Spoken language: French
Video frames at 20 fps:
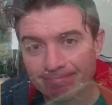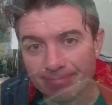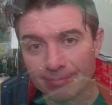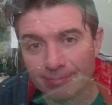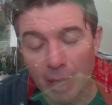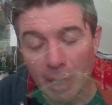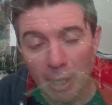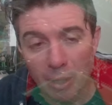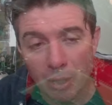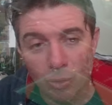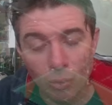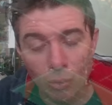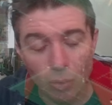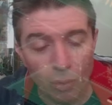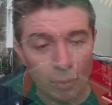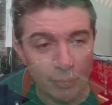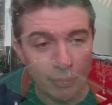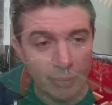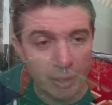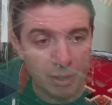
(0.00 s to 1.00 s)
Bah
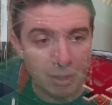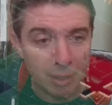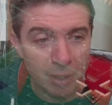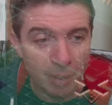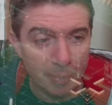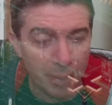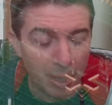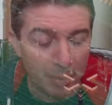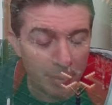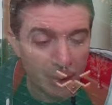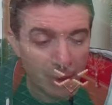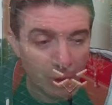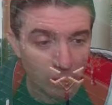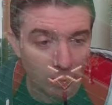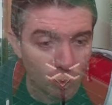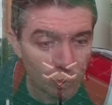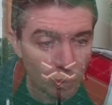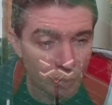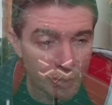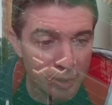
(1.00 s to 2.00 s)
non, en fait, ça n'a pas apparu
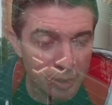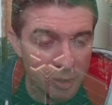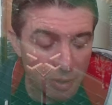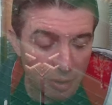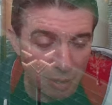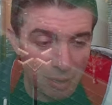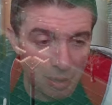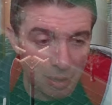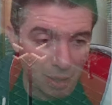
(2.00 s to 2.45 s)
en 2005,